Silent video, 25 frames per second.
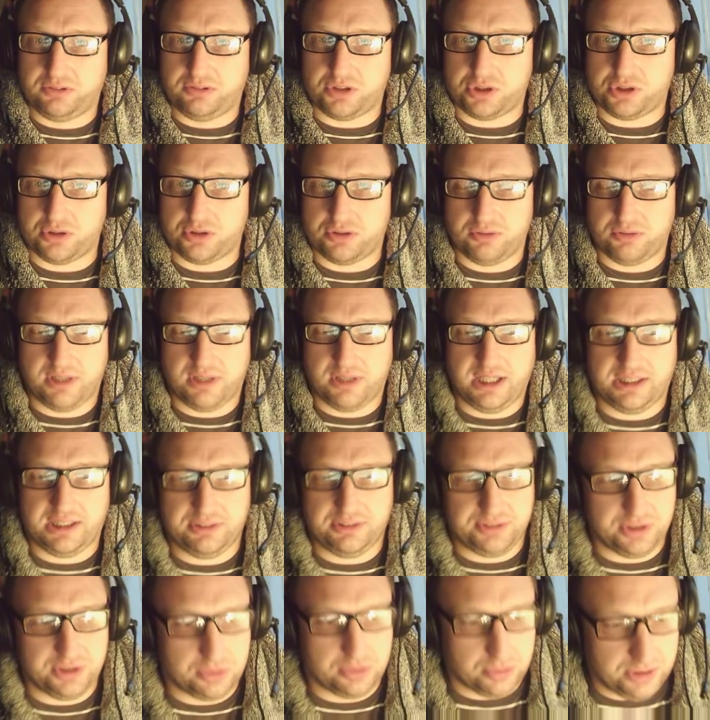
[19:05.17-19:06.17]
что ж вы, гады,
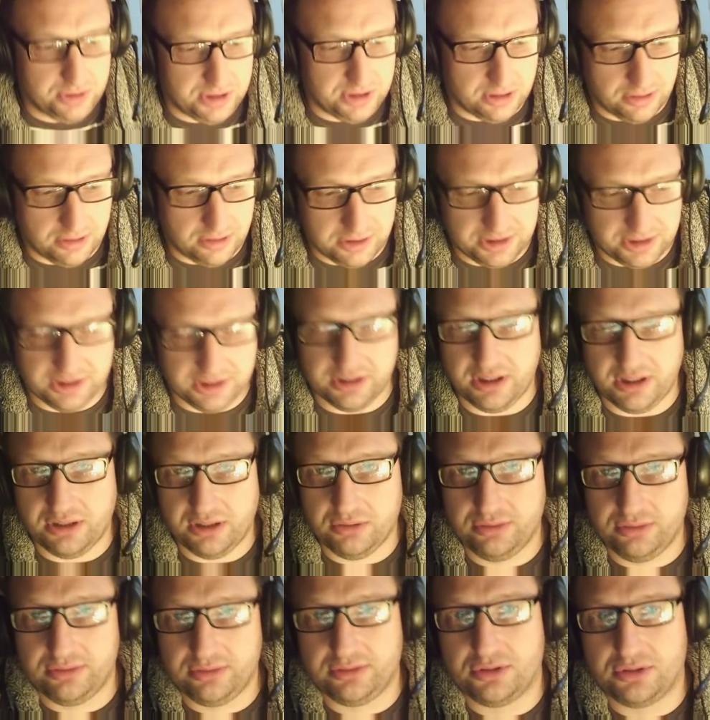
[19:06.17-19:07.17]
все тут делаете? А
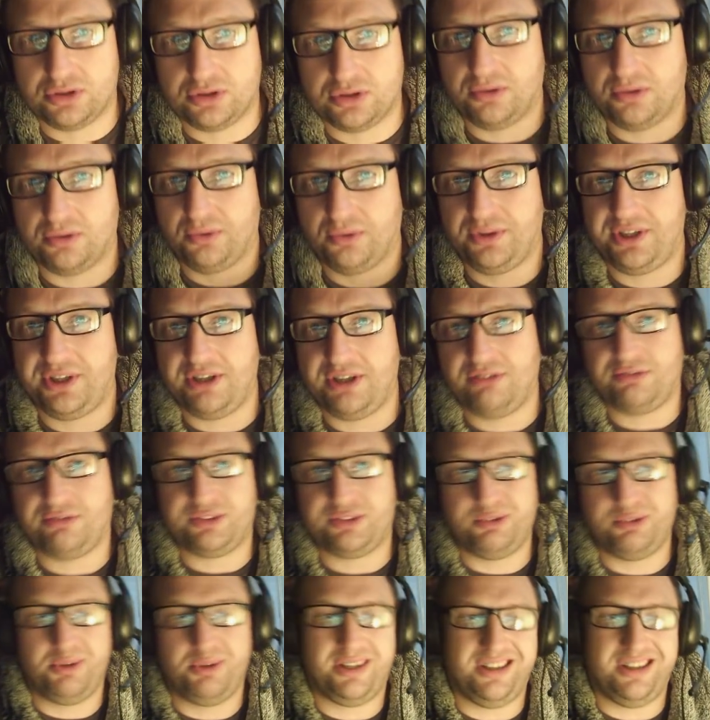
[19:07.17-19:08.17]
ну, шуруйте в
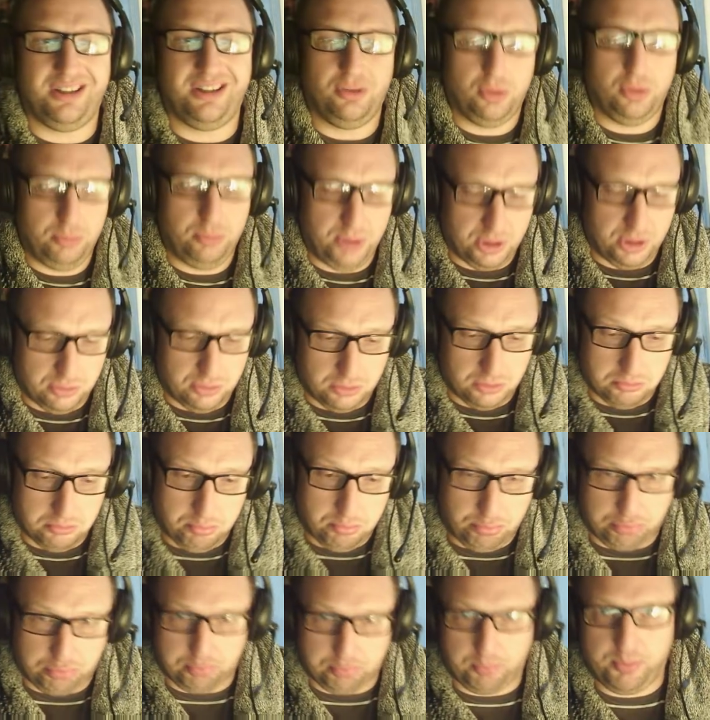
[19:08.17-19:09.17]
смертельную битву.
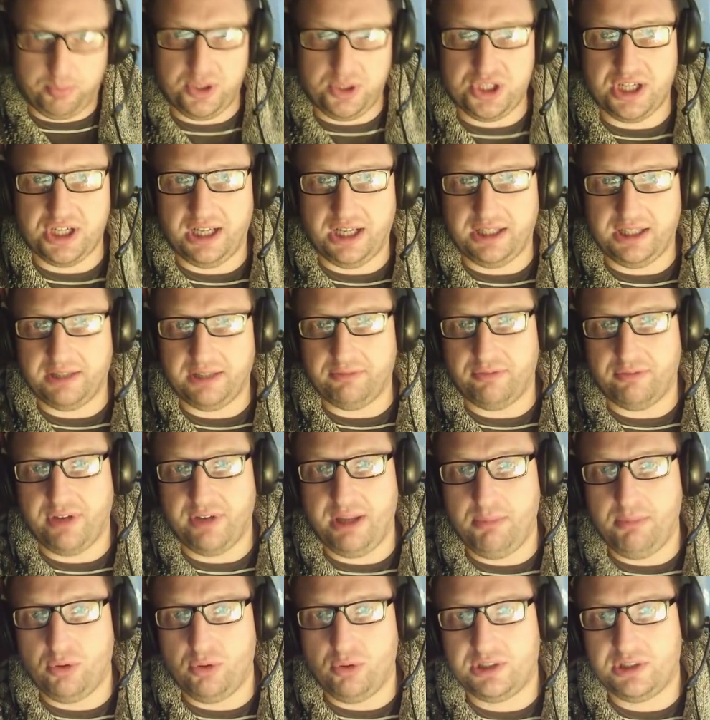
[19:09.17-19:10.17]
Пфф, печально.
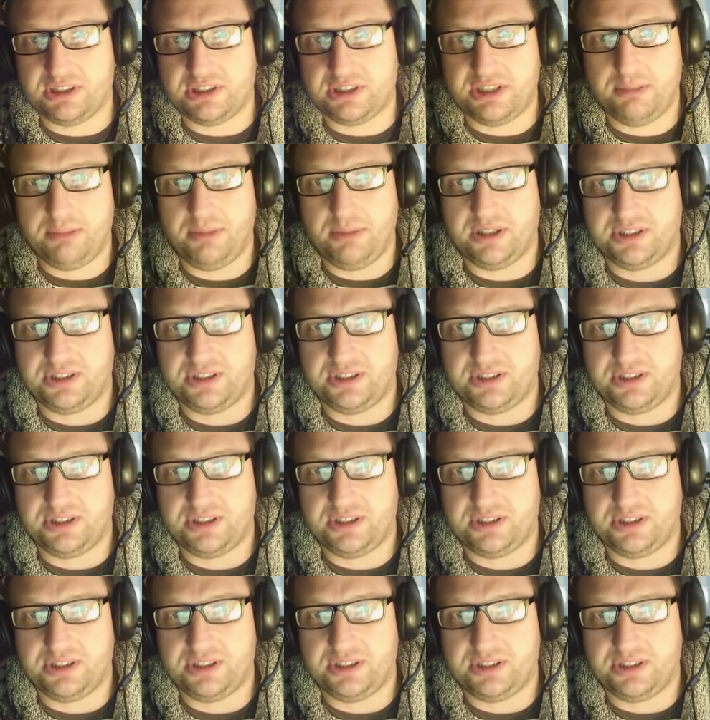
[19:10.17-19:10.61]
Время у нас, ребят,